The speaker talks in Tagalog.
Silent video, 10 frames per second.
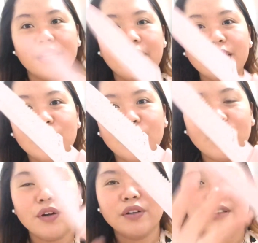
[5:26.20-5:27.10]
Eto.
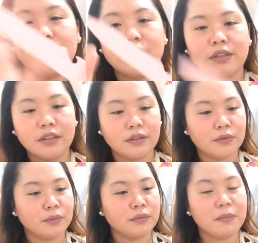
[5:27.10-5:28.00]
Uh,
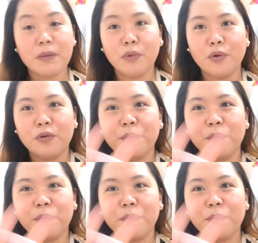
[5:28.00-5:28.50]
may buhok ko